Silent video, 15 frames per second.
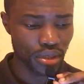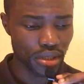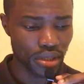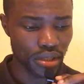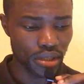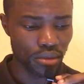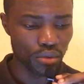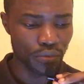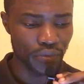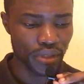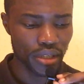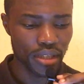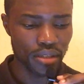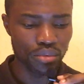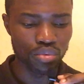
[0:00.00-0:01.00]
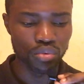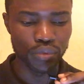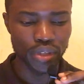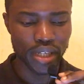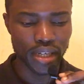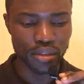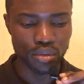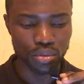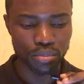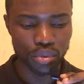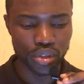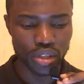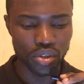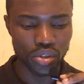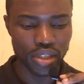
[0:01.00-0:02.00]
c'est le fait d'ouvrir un compte
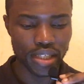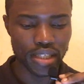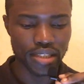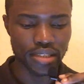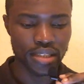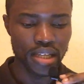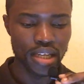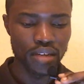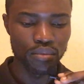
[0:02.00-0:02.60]
bancaire en Grèce.